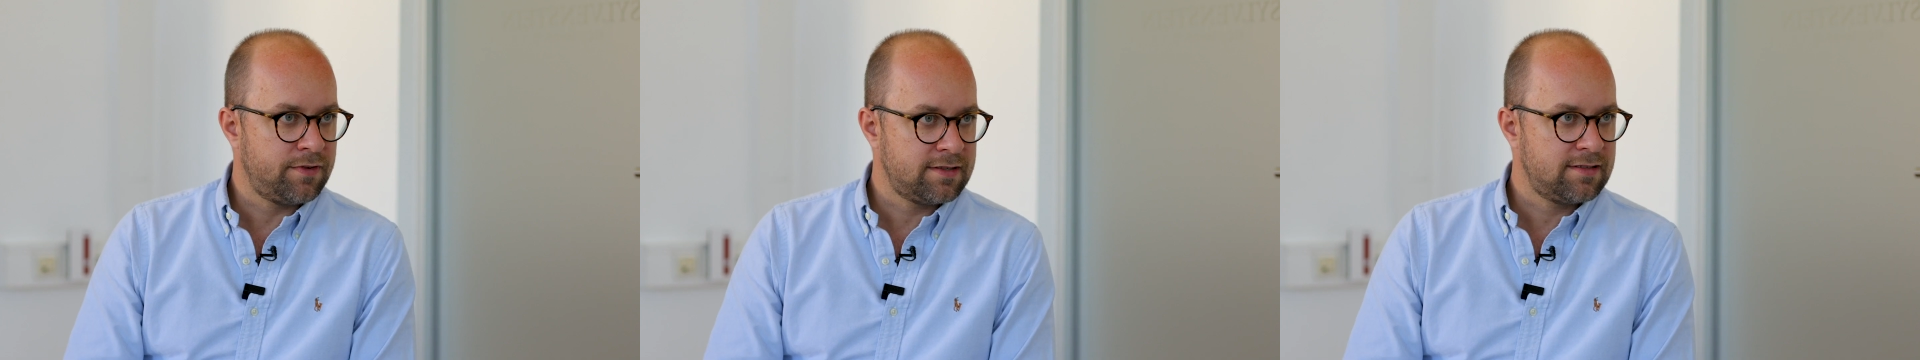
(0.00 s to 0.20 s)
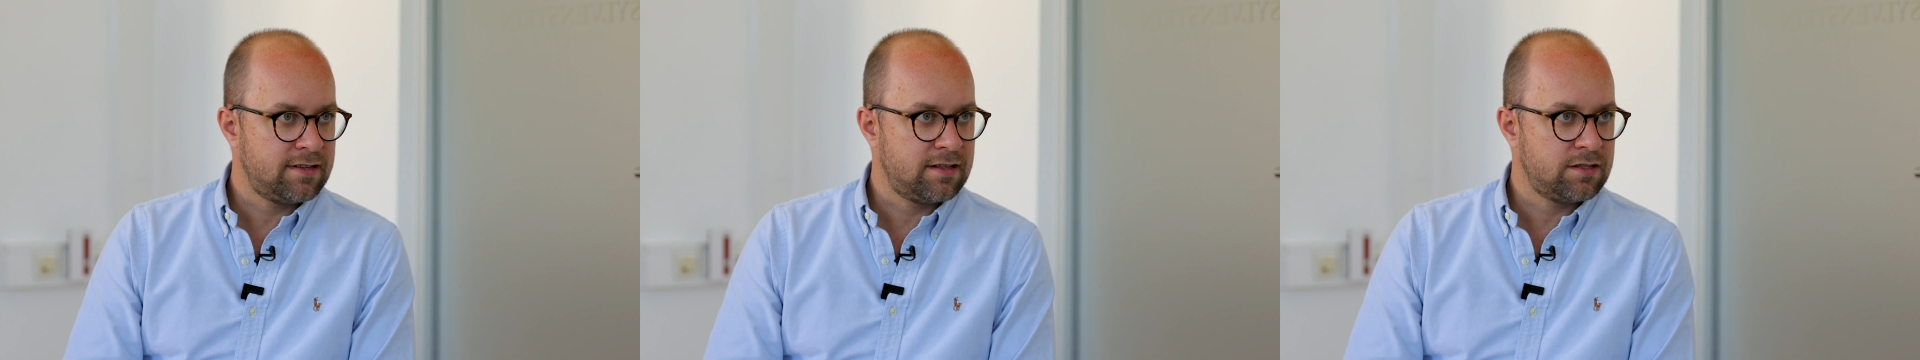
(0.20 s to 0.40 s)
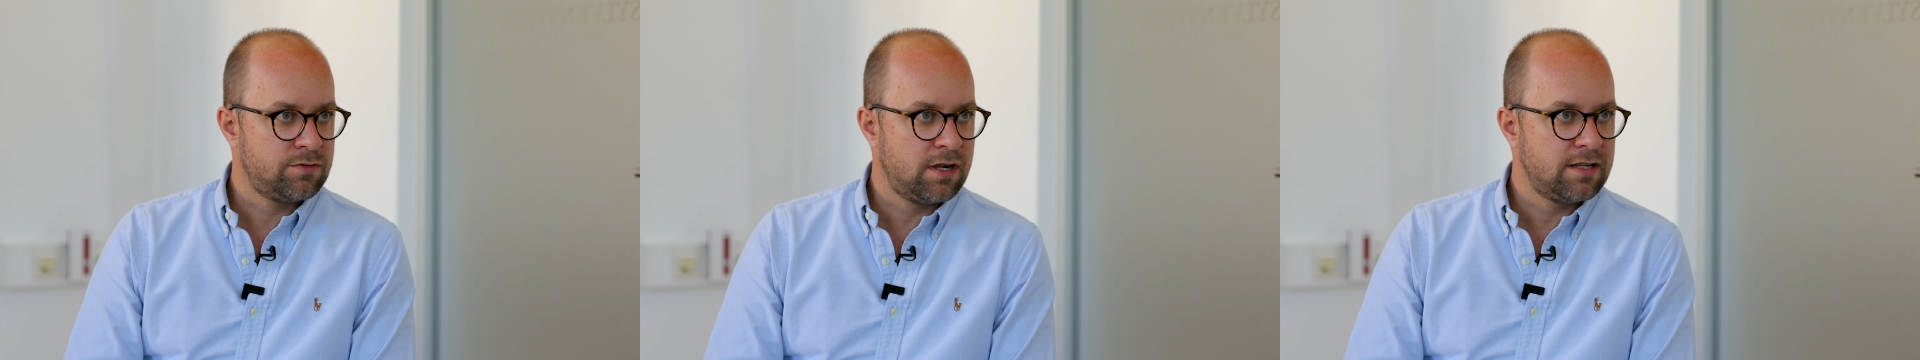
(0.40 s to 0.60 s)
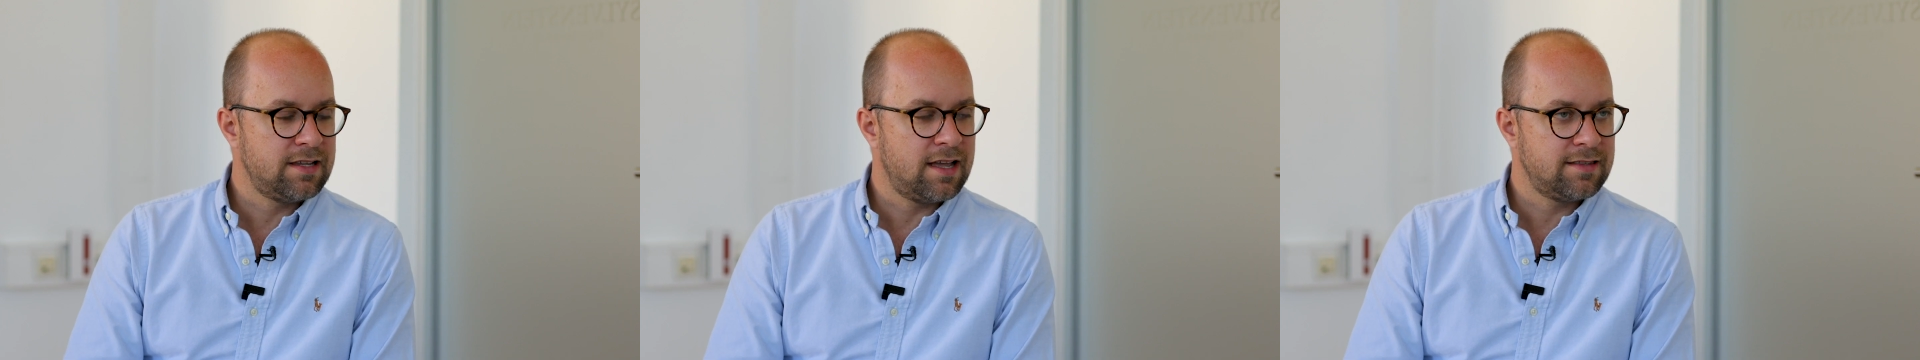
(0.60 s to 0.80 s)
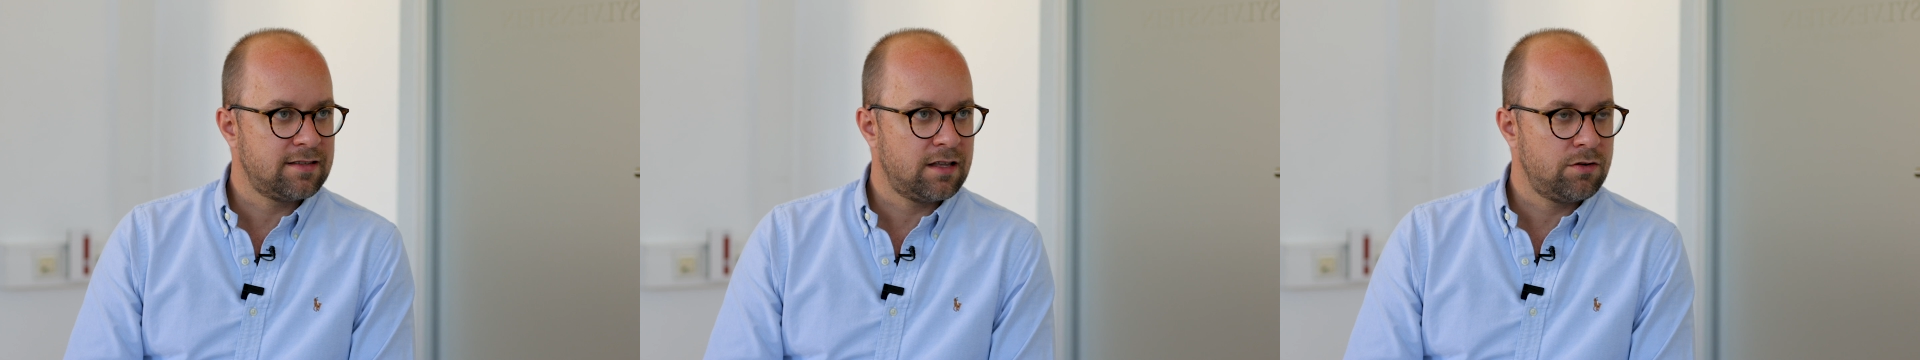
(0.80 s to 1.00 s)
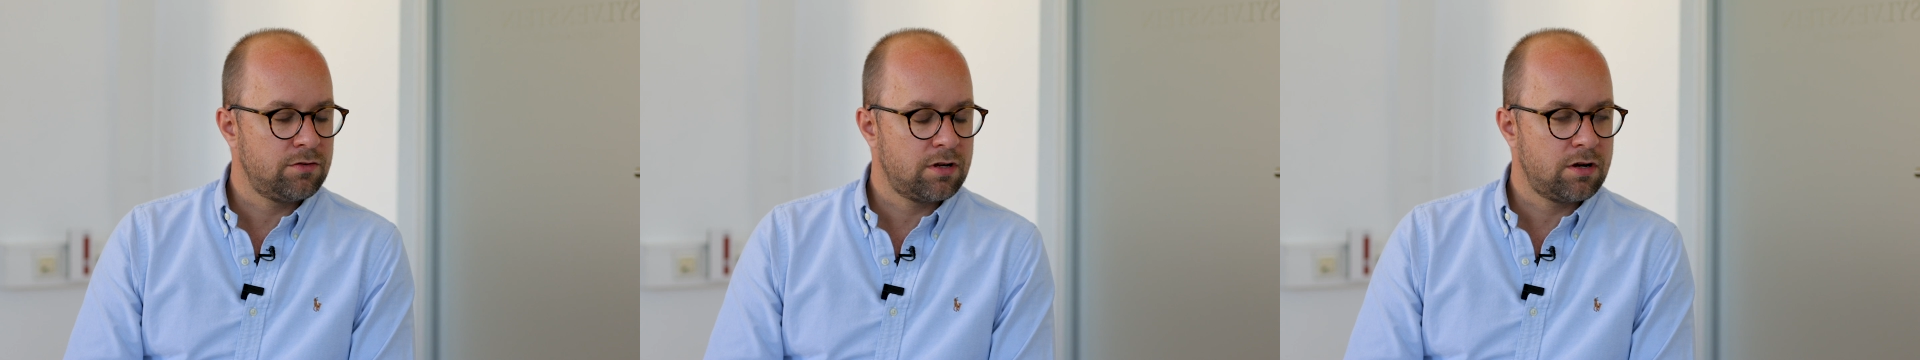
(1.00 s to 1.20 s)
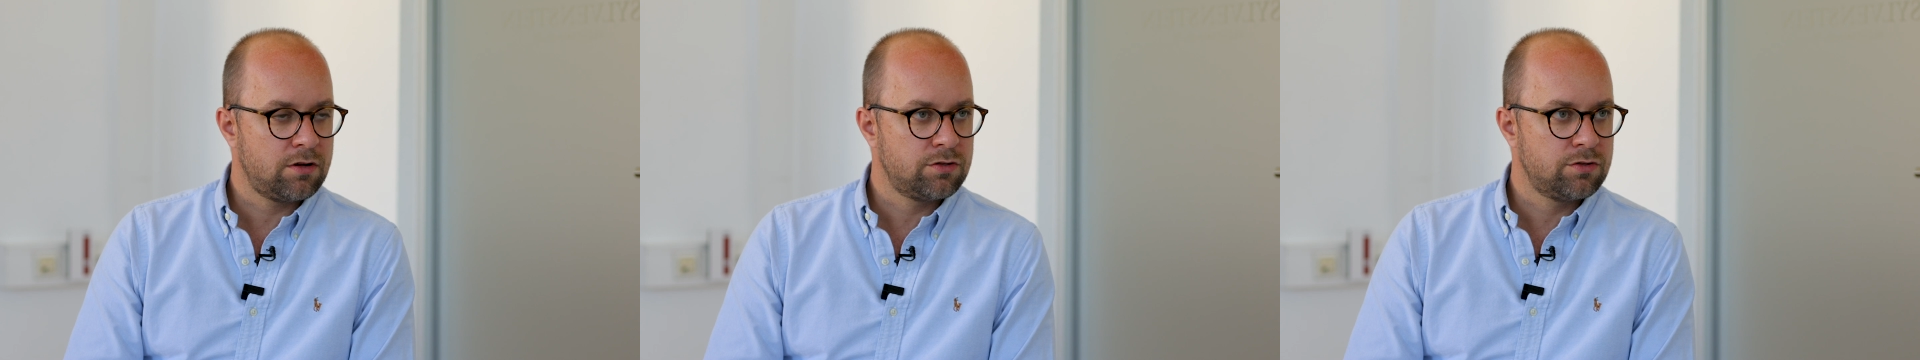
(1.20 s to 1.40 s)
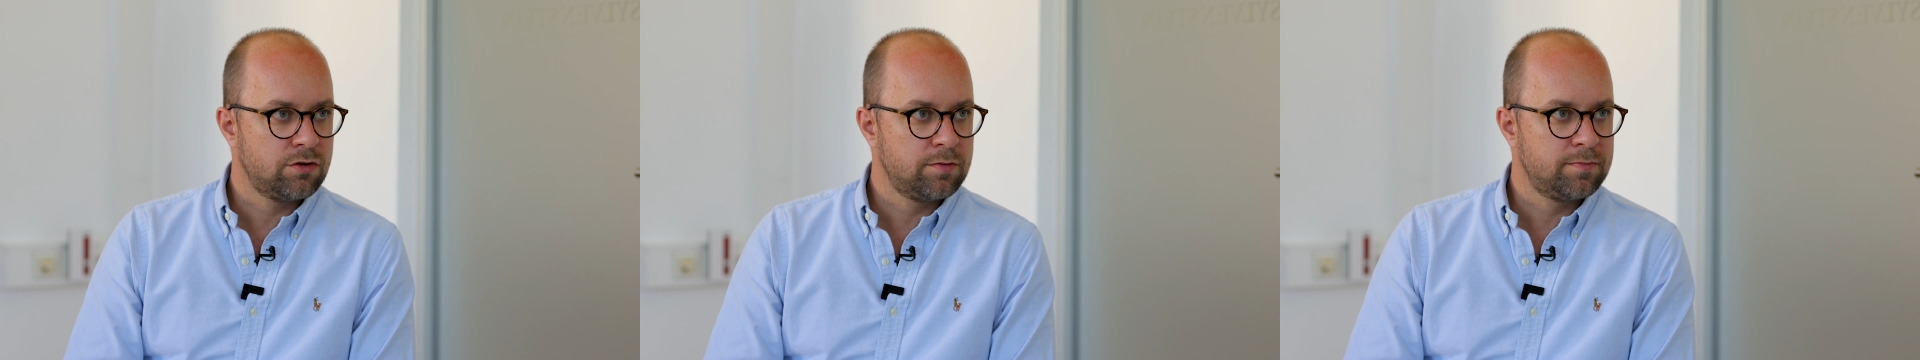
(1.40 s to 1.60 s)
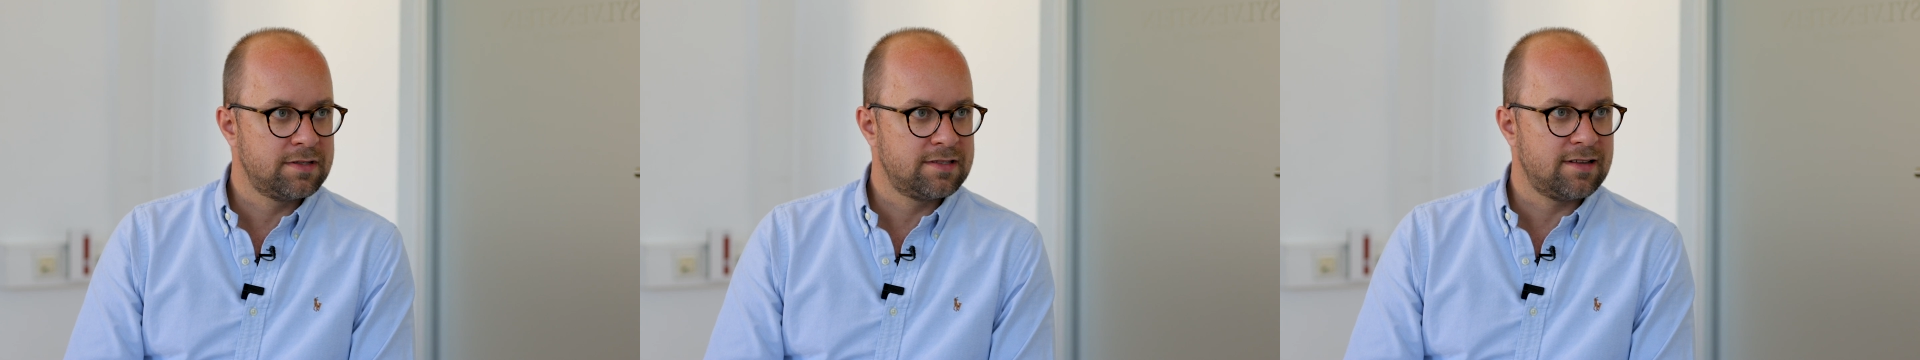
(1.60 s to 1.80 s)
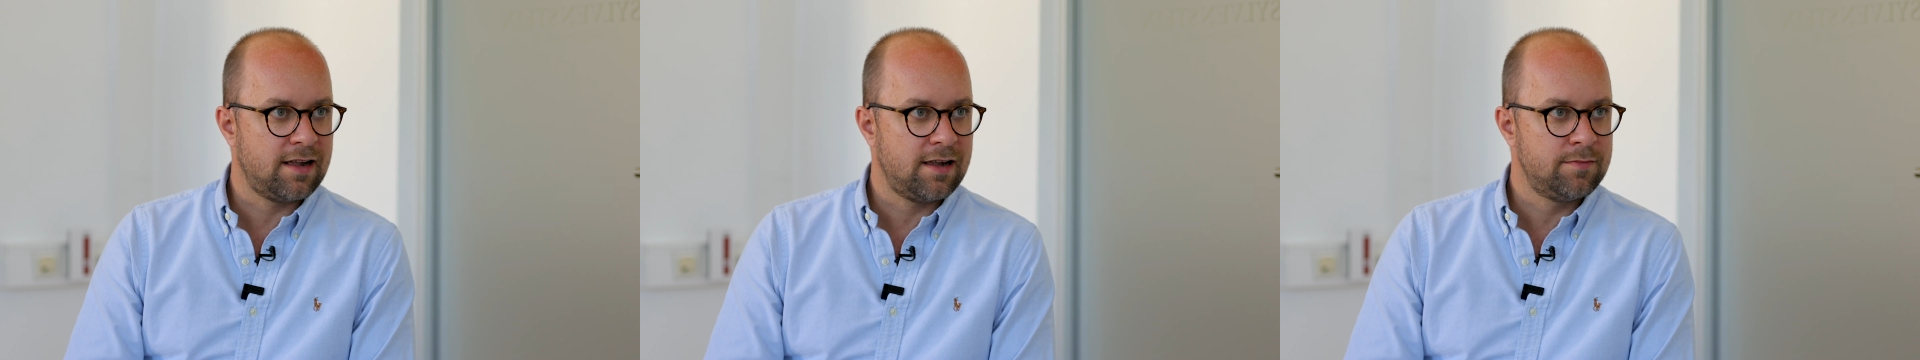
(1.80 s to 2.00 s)
gefasst sein, dass du halt die Anzahlung dann auch
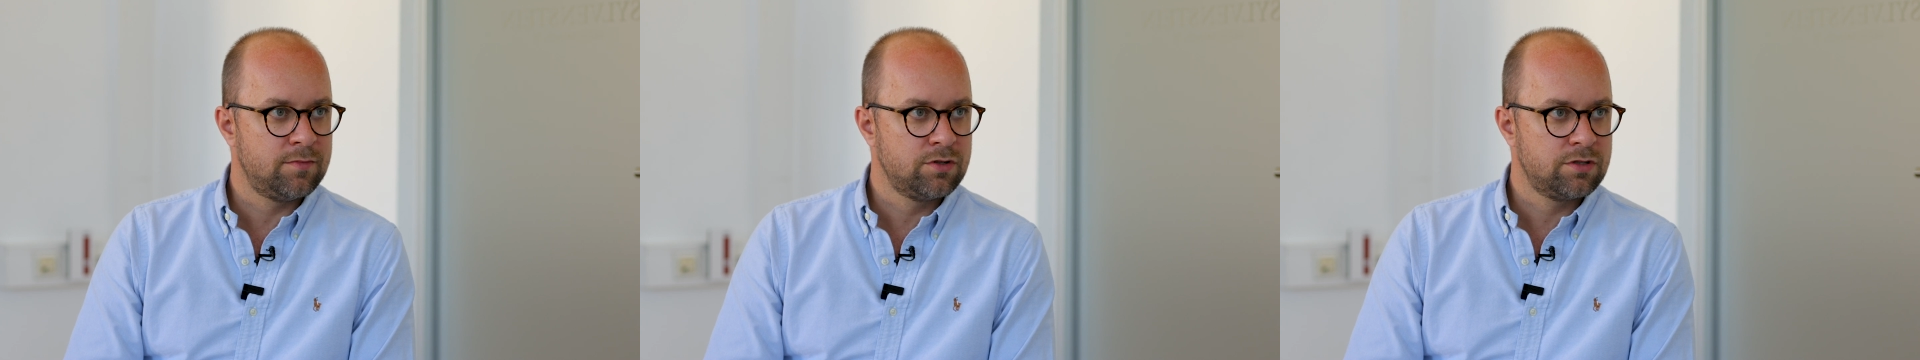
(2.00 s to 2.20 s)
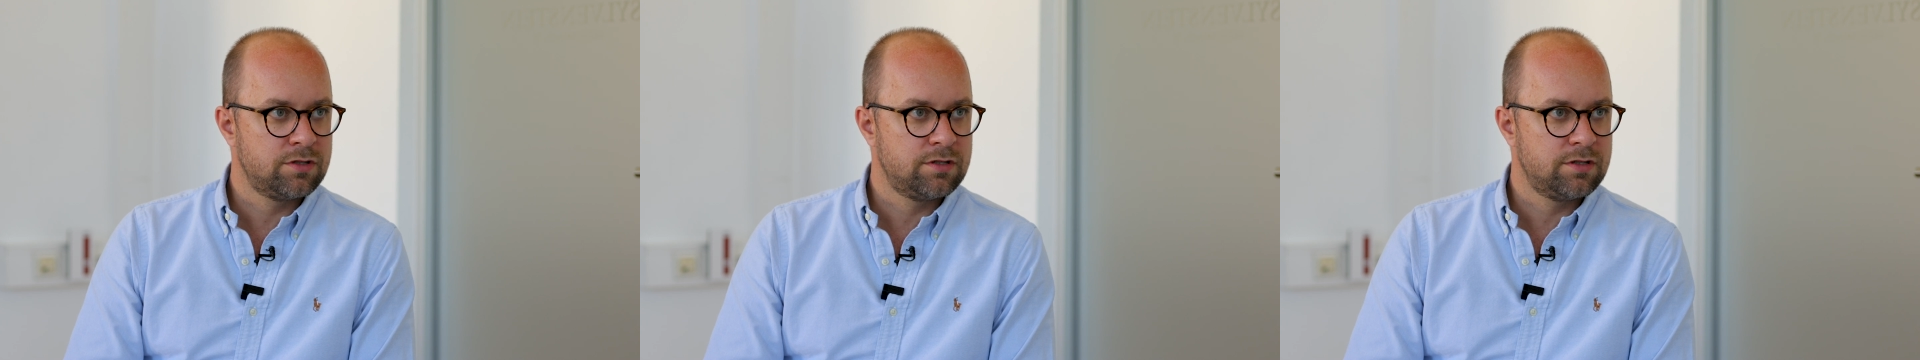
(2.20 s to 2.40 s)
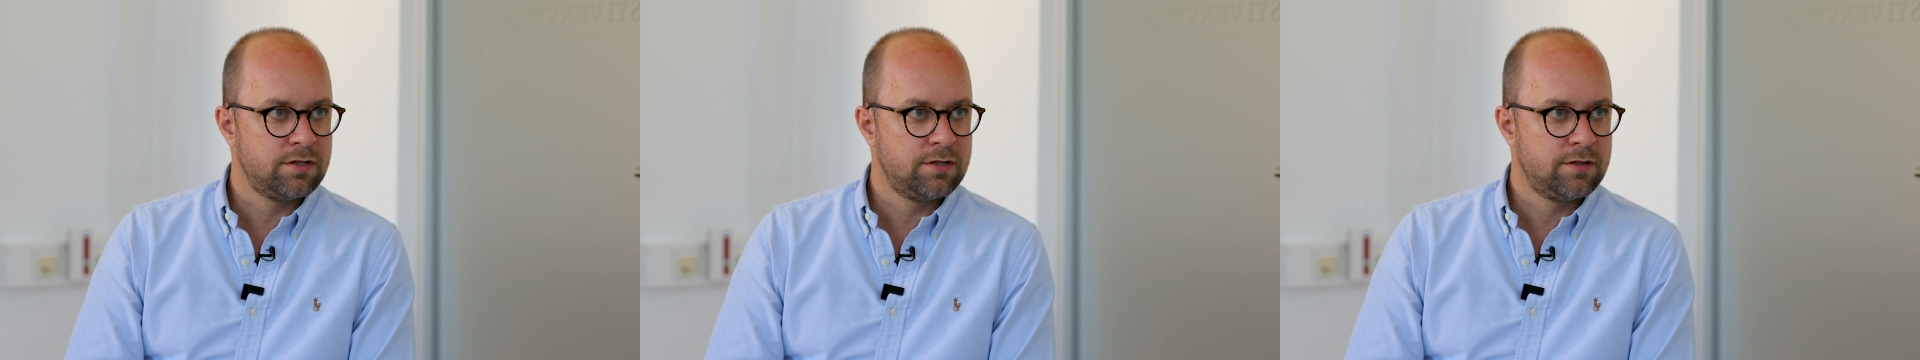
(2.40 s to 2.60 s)
zurückbezahlen musst.